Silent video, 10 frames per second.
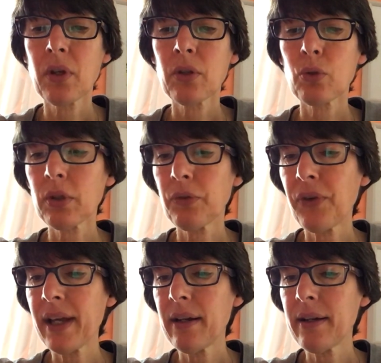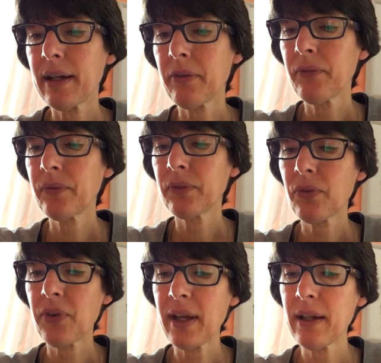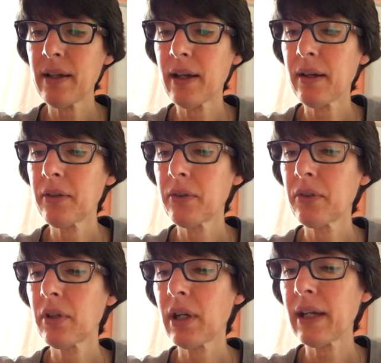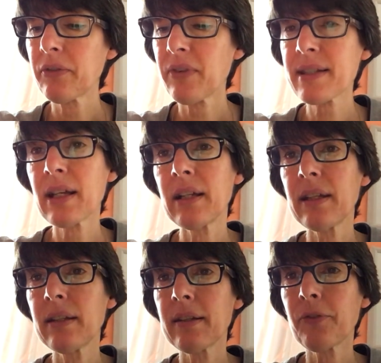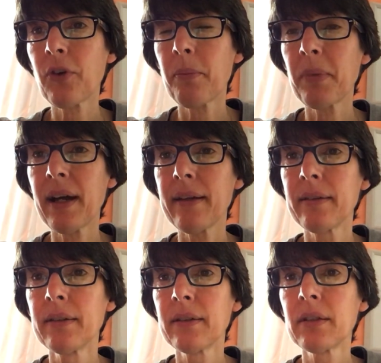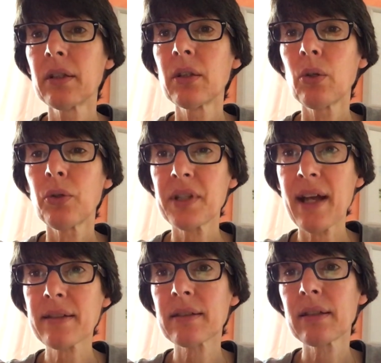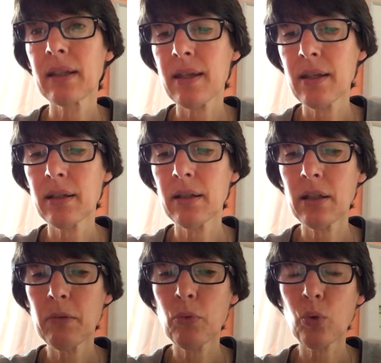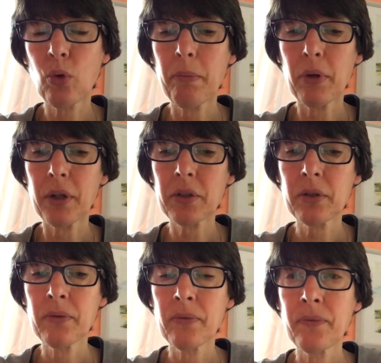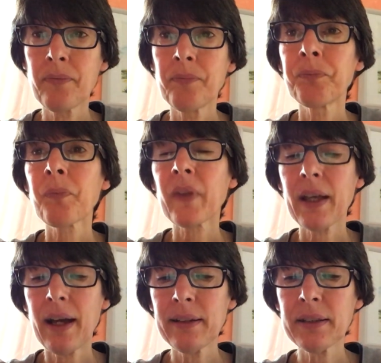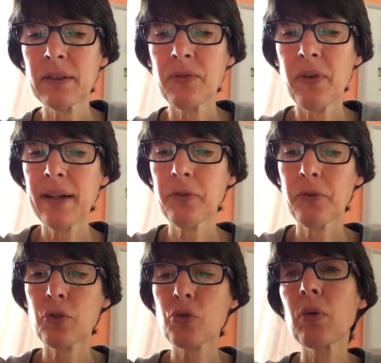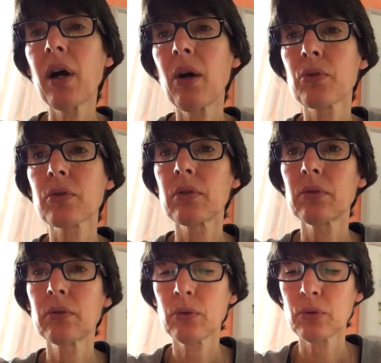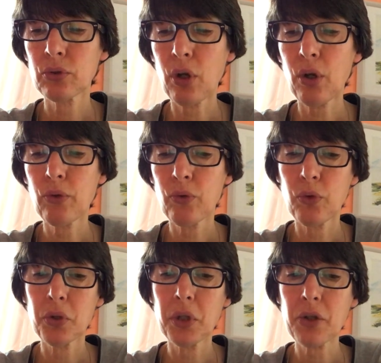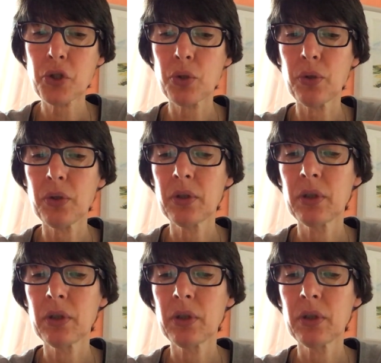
durch Felder, Wälder, an Wasserlinien vorbei. Und das hier im Ruhrpott. Gar nicht weit von zu Hause und doch wunderschön.